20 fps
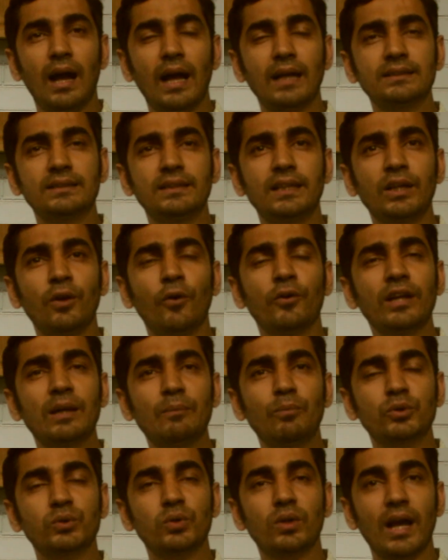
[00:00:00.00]
আজ থেকে
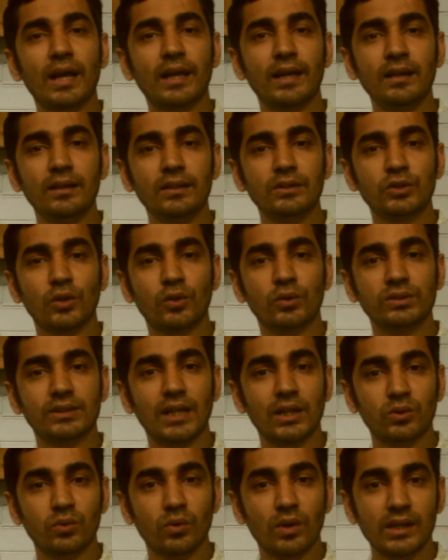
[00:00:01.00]
অনেক বছর আগে যখন
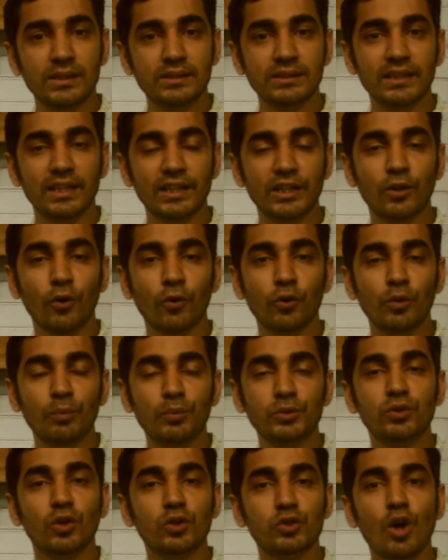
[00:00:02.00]
ছাত্র রাজনীতির একটি
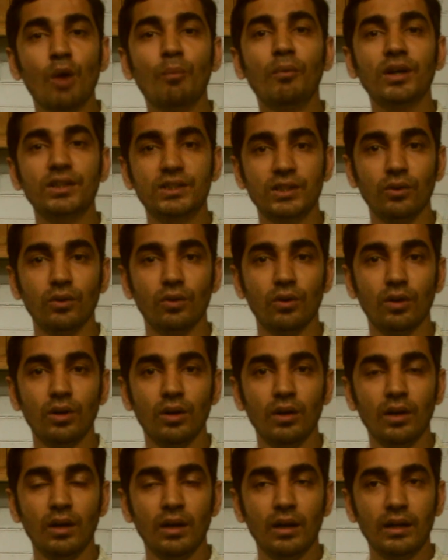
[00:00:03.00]
গৌরব উজ্জ্বল সময় ছিল
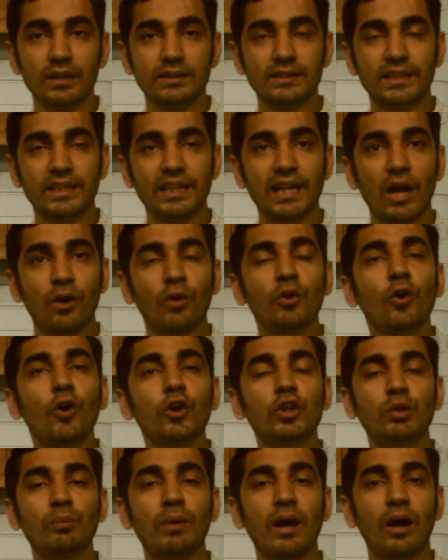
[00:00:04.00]
যেটি এখন
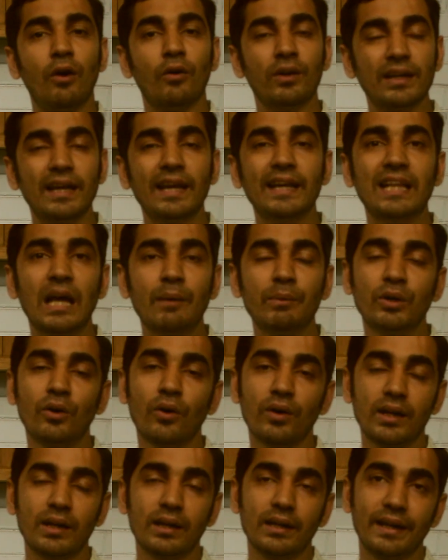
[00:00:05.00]
হয়তো বা অনেকেই দাবি
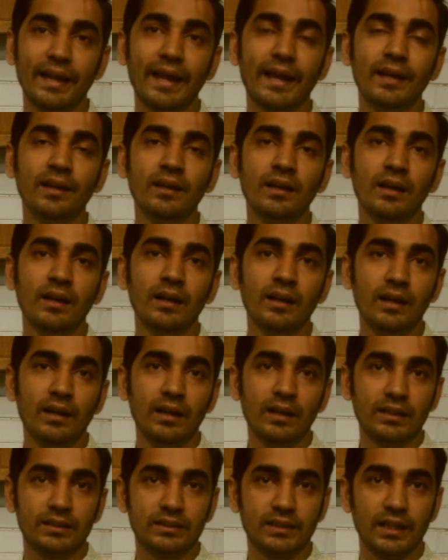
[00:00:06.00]
করেন নেই
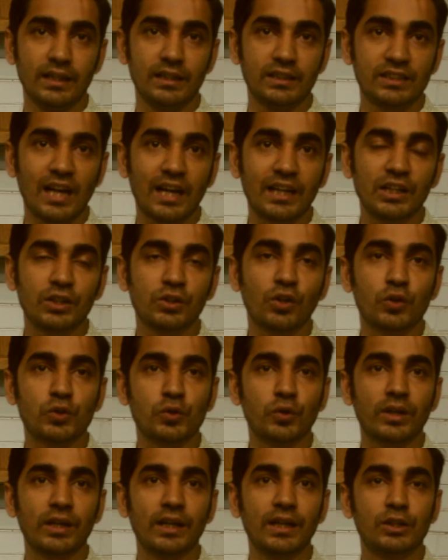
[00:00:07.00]
সেই ষাটের
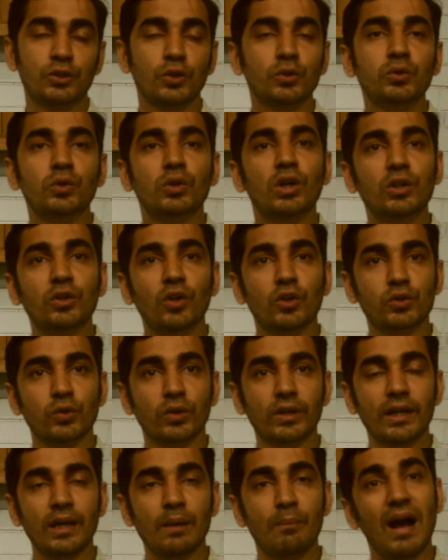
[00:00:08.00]
দশকে সত্তরের
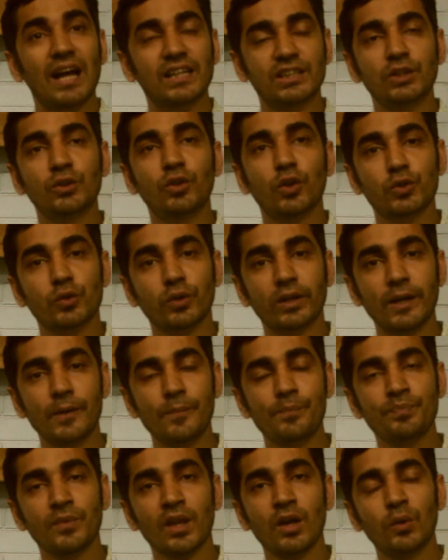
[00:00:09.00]
দশকে বা আশির দশকে
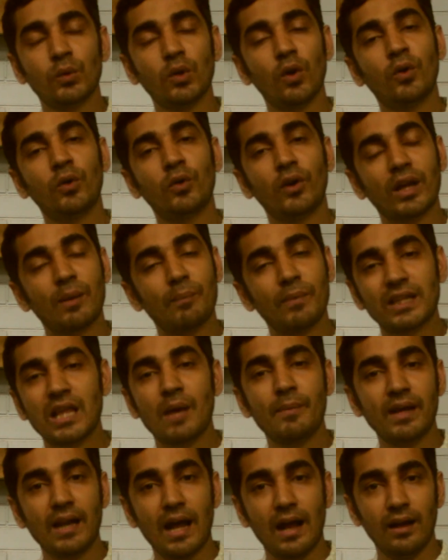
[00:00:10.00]
তখন অনেক
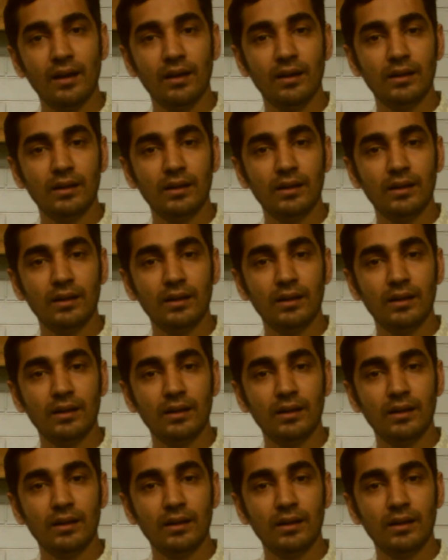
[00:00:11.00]
মেধাবীরা